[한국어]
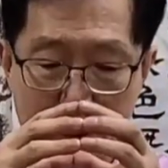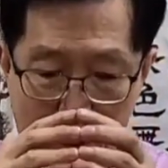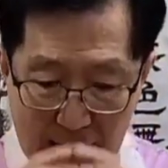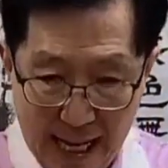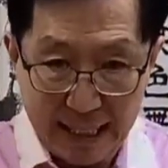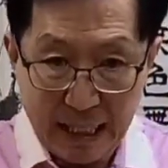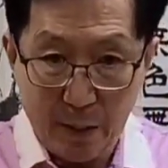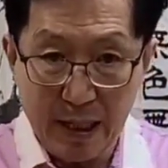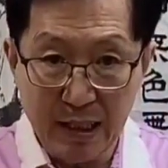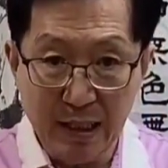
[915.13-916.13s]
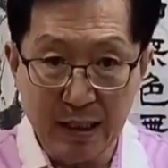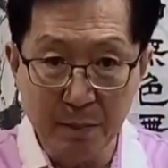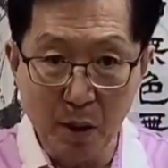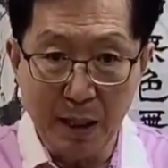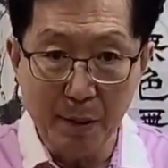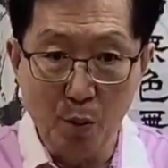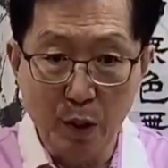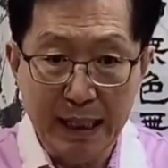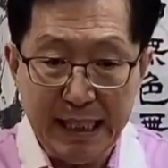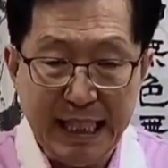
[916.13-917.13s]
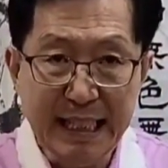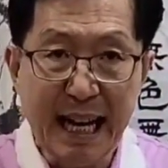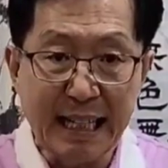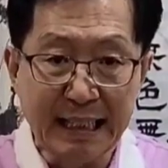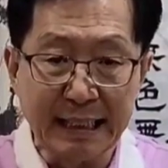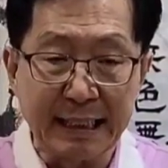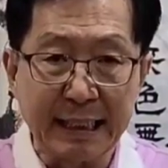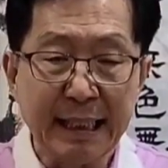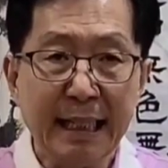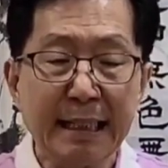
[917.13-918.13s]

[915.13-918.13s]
과학이라고 하는 것은 뭐냐면 우리 인간은